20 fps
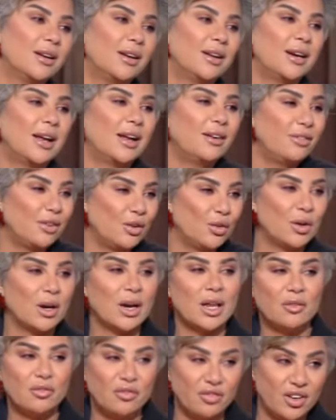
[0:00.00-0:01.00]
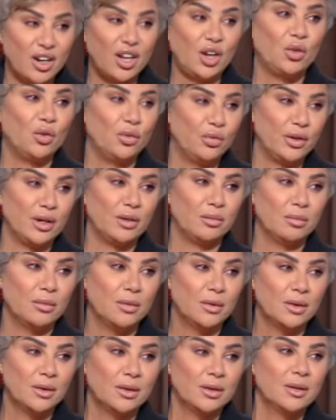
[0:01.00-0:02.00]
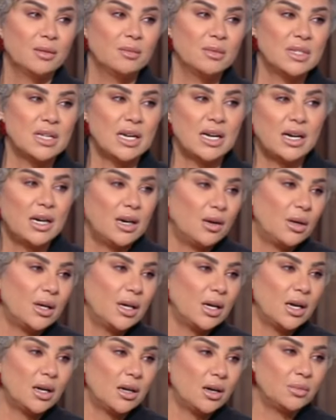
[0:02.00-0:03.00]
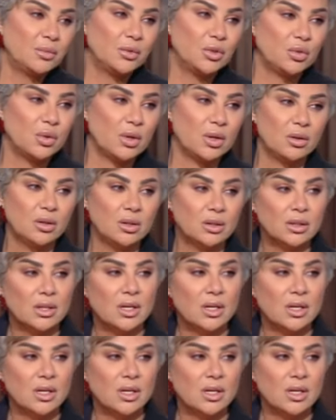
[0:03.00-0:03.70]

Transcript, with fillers: انا عارفه انه كان هيفرحوا الفيلم بس انا لو انا قربت شويه